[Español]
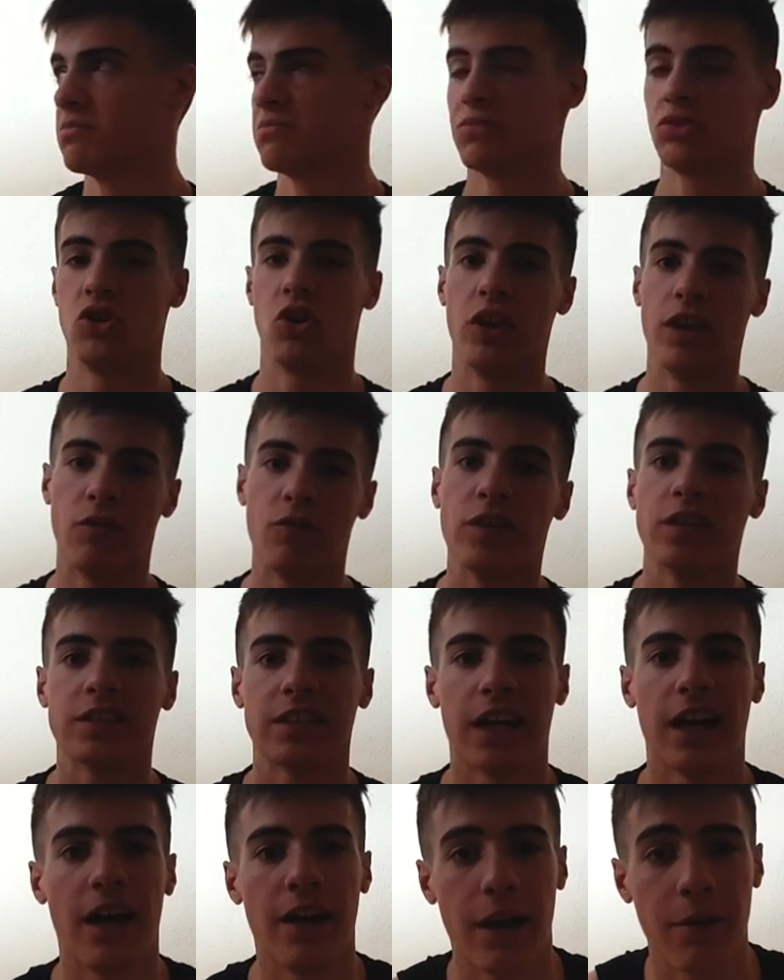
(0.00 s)
yo de
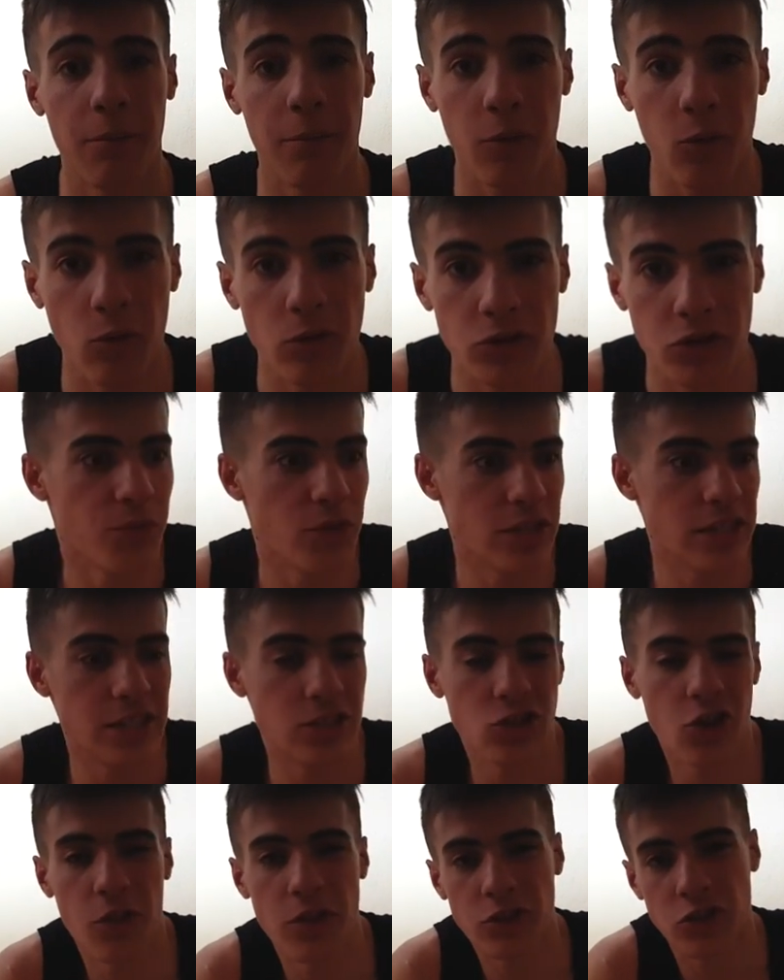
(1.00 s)
fiesta no me encuentro en ese
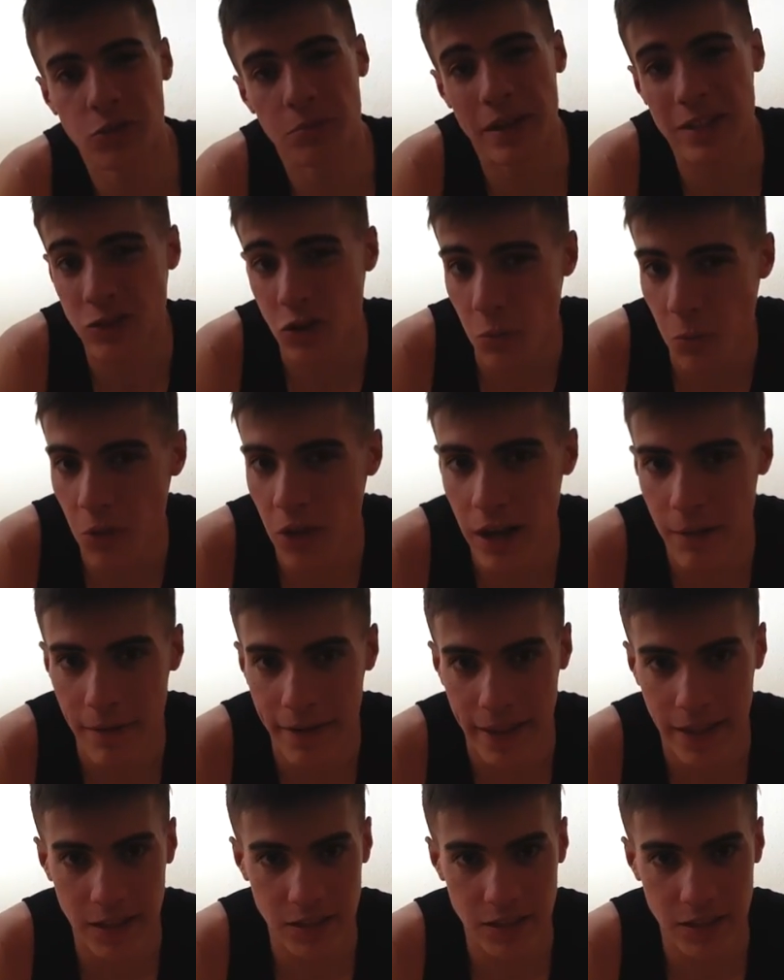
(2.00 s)
sitio donde estoy más cómodo, la verdad.